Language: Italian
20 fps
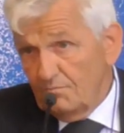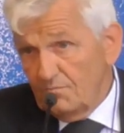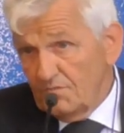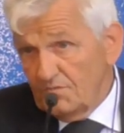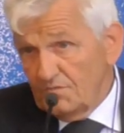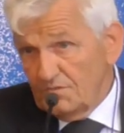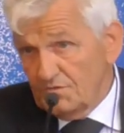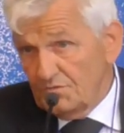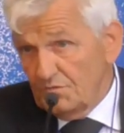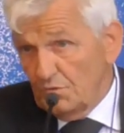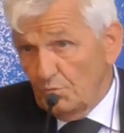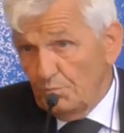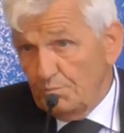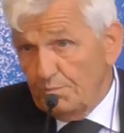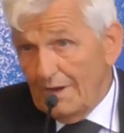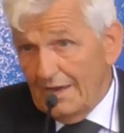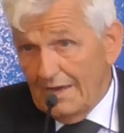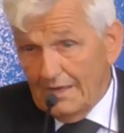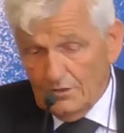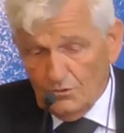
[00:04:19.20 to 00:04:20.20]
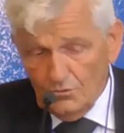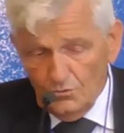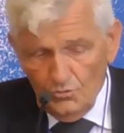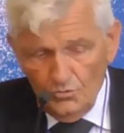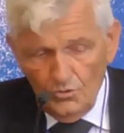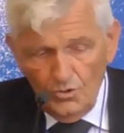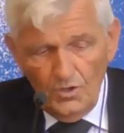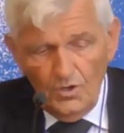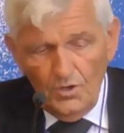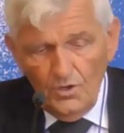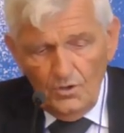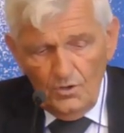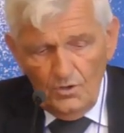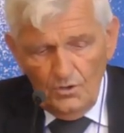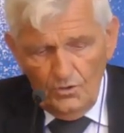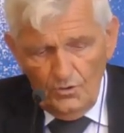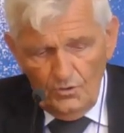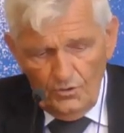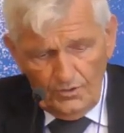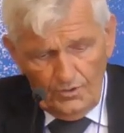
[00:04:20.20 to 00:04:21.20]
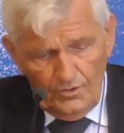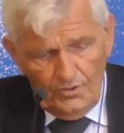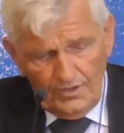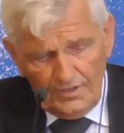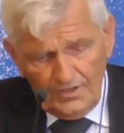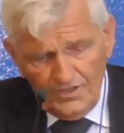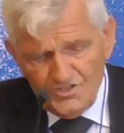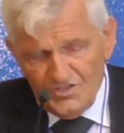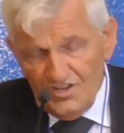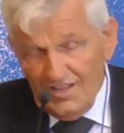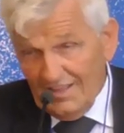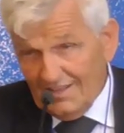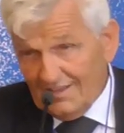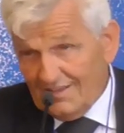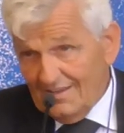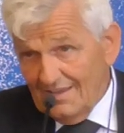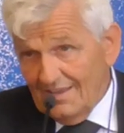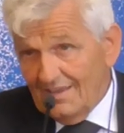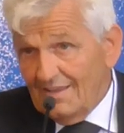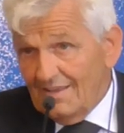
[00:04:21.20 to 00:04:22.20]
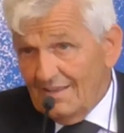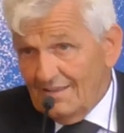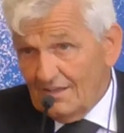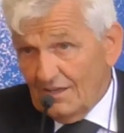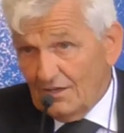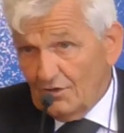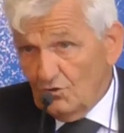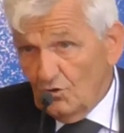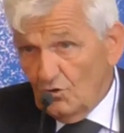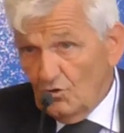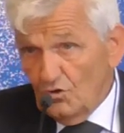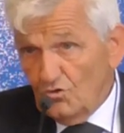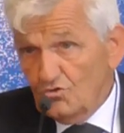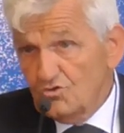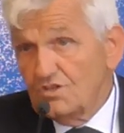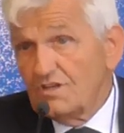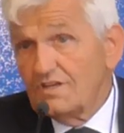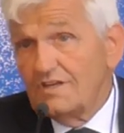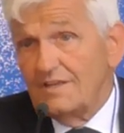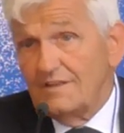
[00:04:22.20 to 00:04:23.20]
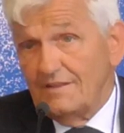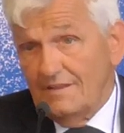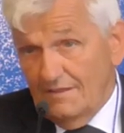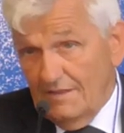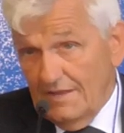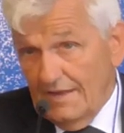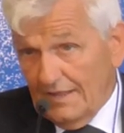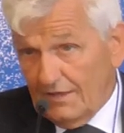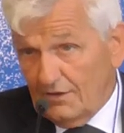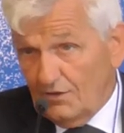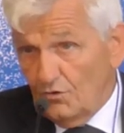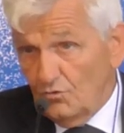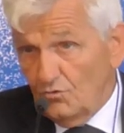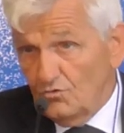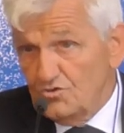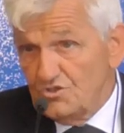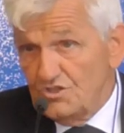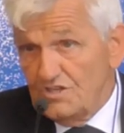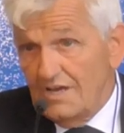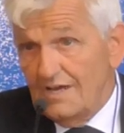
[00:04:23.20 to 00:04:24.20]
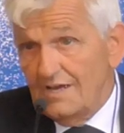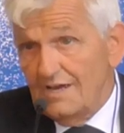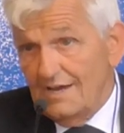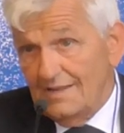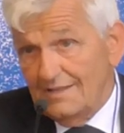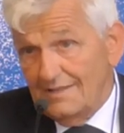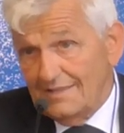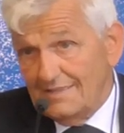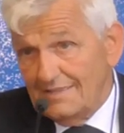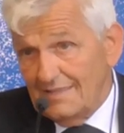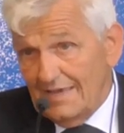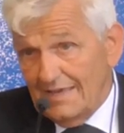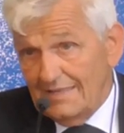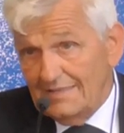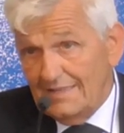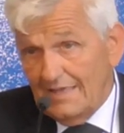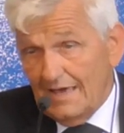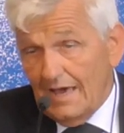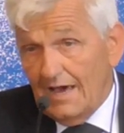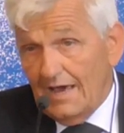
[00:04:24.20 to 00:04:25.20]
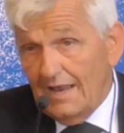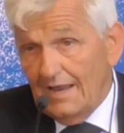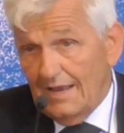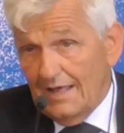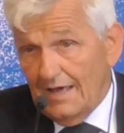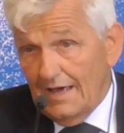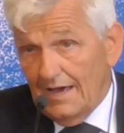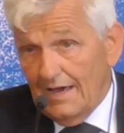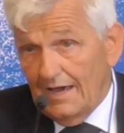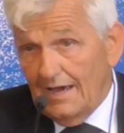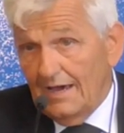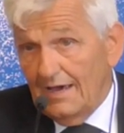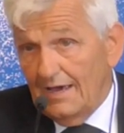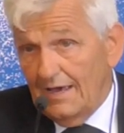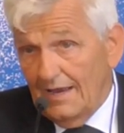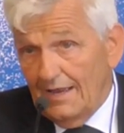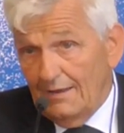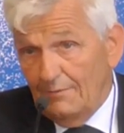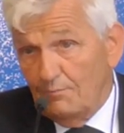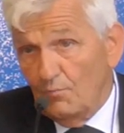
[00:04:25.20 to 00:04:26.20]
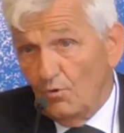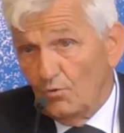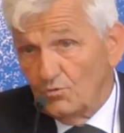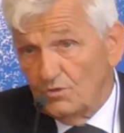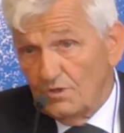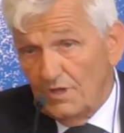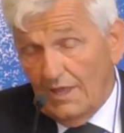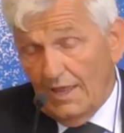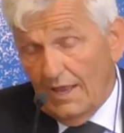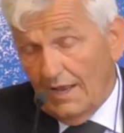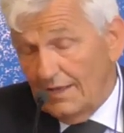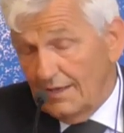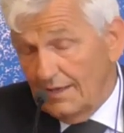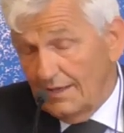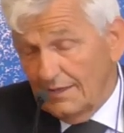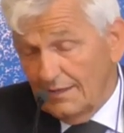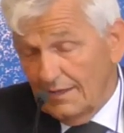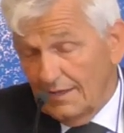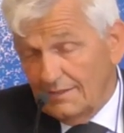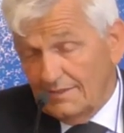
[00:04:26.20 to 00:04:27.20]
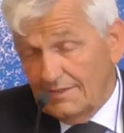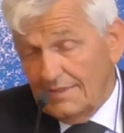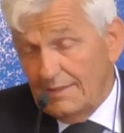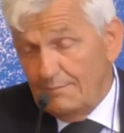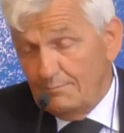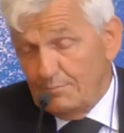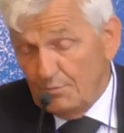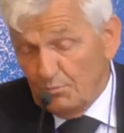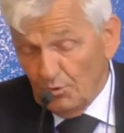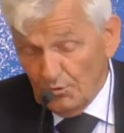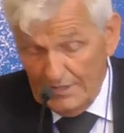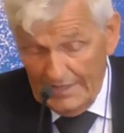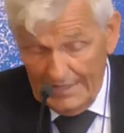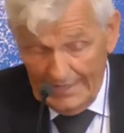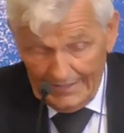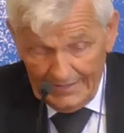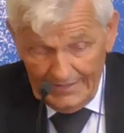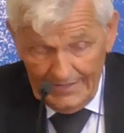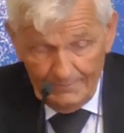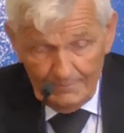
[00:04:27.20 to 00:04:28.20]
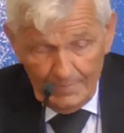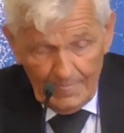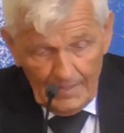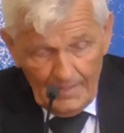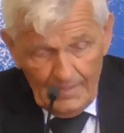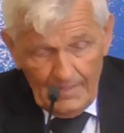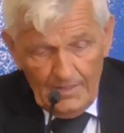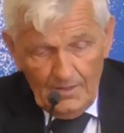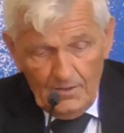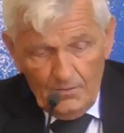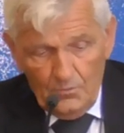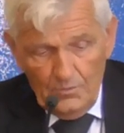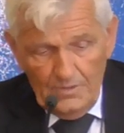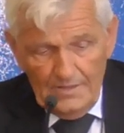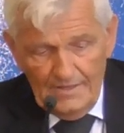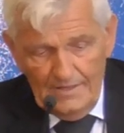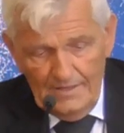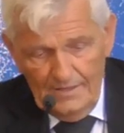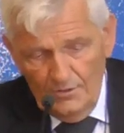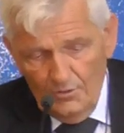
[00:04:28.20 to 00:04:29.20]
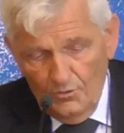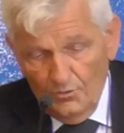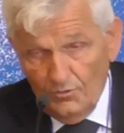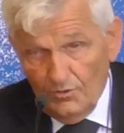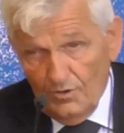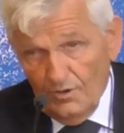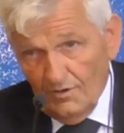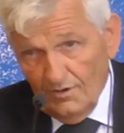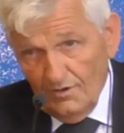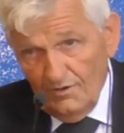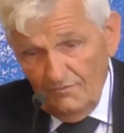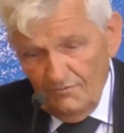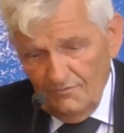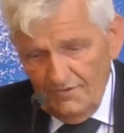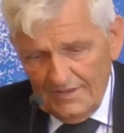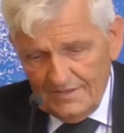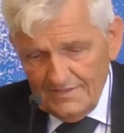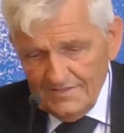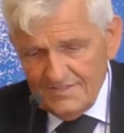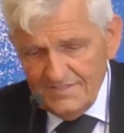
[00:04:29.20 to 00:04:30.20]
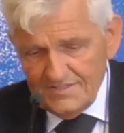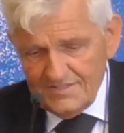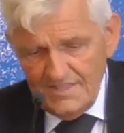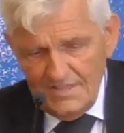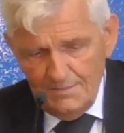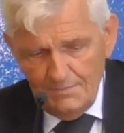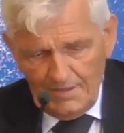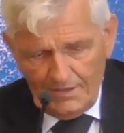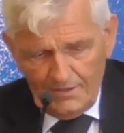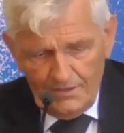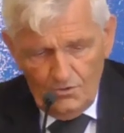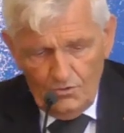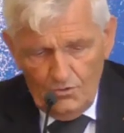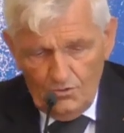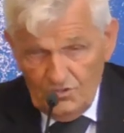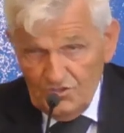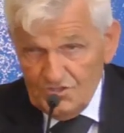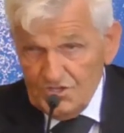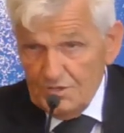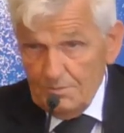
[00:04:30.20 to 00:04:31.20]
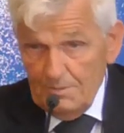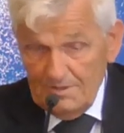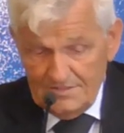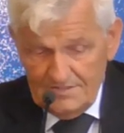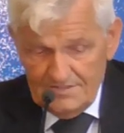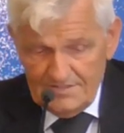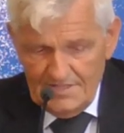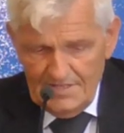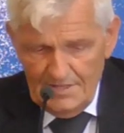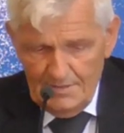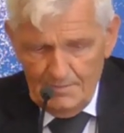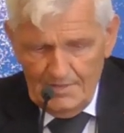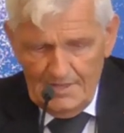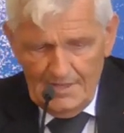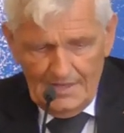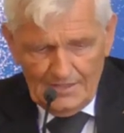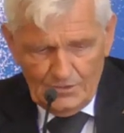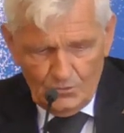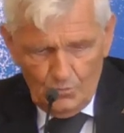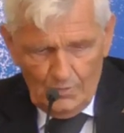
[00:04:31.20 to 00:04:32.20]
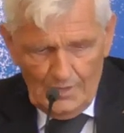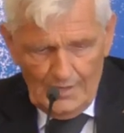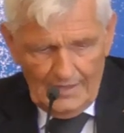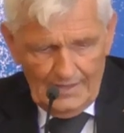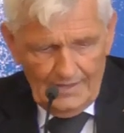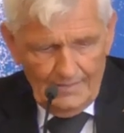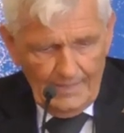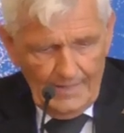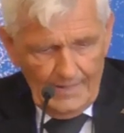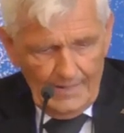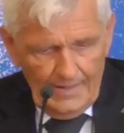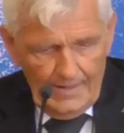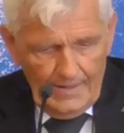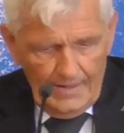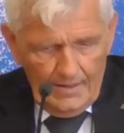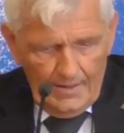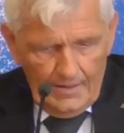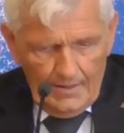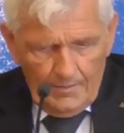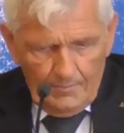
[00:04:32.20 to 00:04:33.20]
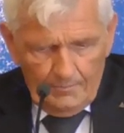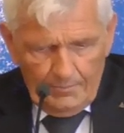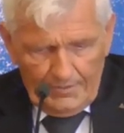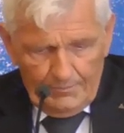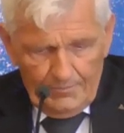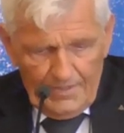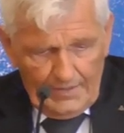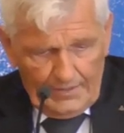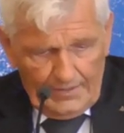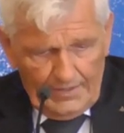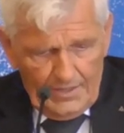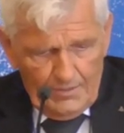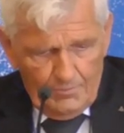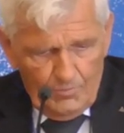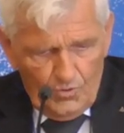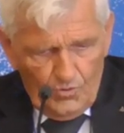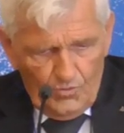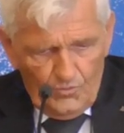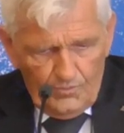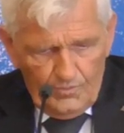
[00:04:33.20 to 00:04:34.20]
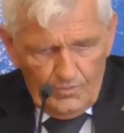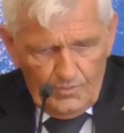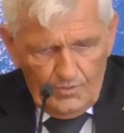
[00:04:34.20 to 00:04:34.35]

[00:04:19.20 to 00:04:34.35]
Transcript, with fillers: sviluppato eh, ricerche tecnologiche nell'archeologia adattata alla, ai, mondi, ai tempi moderni, quindi non vecchi sistemi archeologici ma sistemi attuali. Premieremo